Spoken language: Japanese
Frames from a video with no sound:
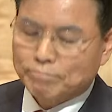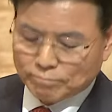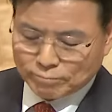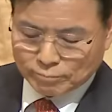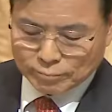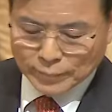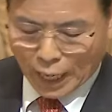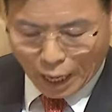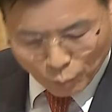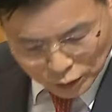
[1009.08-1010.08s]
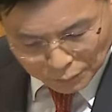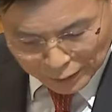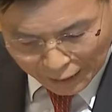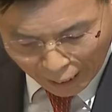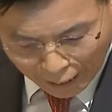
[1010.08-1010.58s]
私たちが
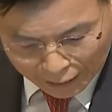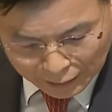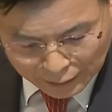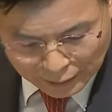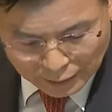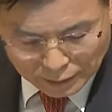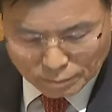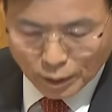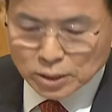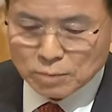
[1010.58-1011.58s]
心を合わせて祈れば